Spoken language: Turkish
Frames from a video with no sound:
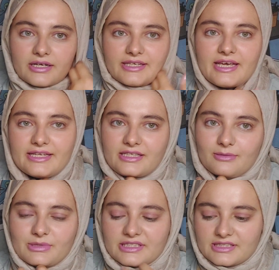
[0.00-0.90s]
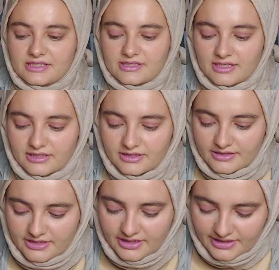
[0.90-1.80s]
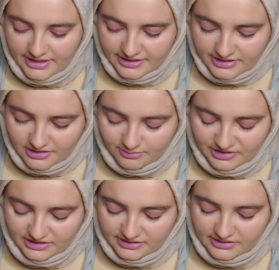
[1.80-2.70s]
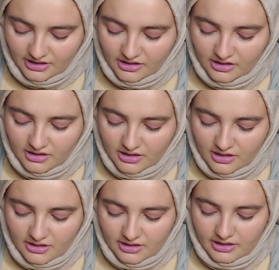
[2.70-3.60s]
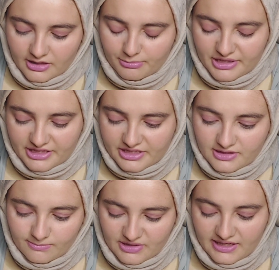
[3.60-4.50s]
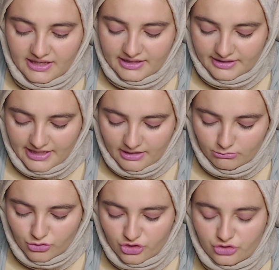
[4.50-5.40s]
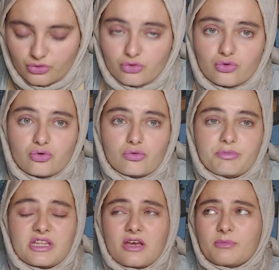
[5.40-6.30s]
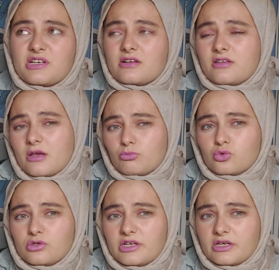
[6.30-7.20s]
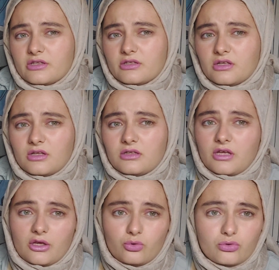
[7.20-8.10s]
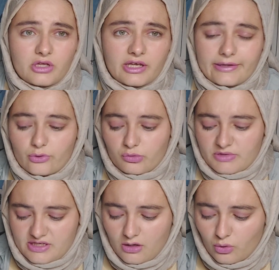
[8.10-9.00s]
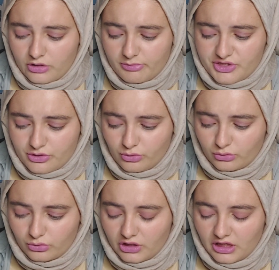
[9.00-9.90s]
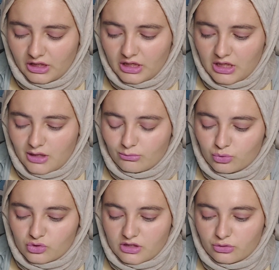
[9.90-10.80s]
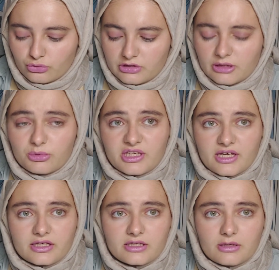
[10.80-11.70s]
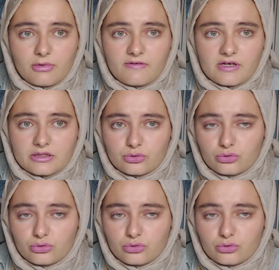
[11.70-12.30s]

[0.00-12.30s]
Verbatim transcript: K-Drama izleyeceğiz arkadaşlar. K-Drama'nda e, bakacağım neler gelmiş. Çünkü bir de mesela Temmuz'da yayınlanan Eylül'de geliyor mesela. Öyle bir şey oldu ya. Bu tarot diye bir K-drama vardı.